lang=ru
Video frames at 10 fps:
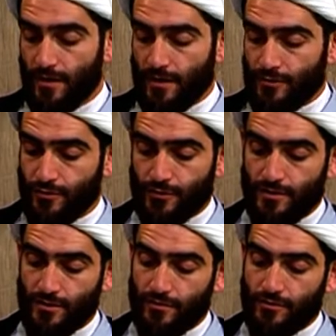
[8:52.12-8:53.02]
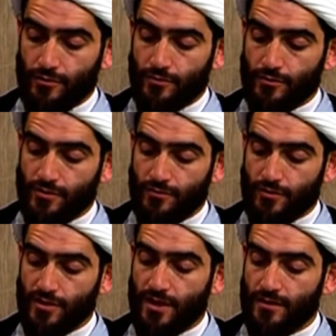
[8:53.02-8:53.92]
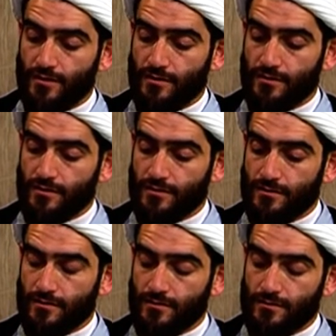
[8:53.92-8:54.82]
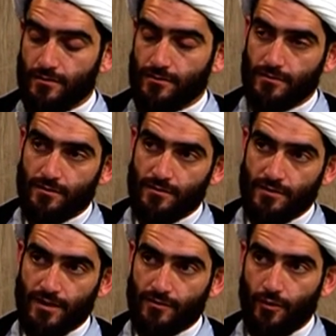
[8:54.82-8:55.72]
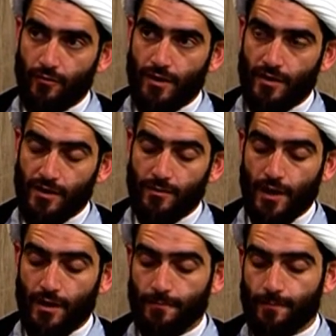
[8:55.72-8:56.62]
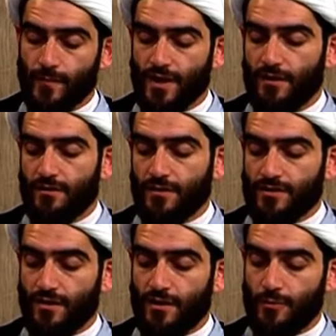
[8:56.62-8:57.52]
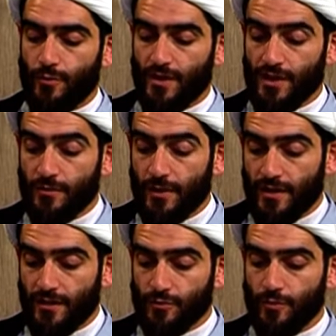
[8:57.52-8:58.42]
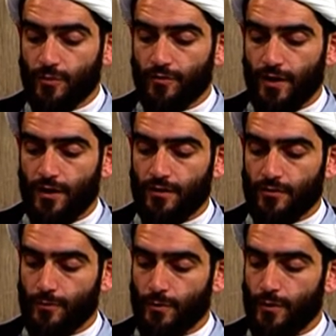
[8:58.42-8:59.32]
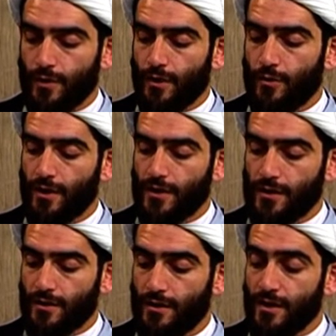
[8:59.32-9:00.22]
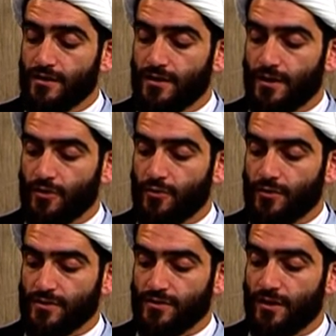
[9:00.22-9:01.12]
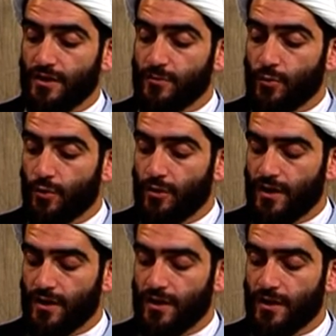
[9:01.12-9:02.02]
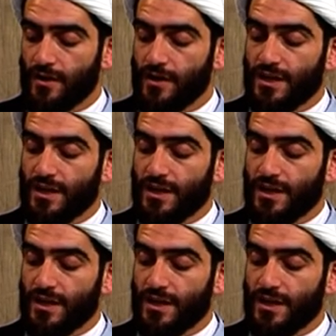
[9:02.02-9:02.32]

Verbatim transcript: А что же тот, кто совершает злословие, рибя – فصاحب الغيبة يتوب فلا يتوب الله عليه حتى يكون صاحبه الذي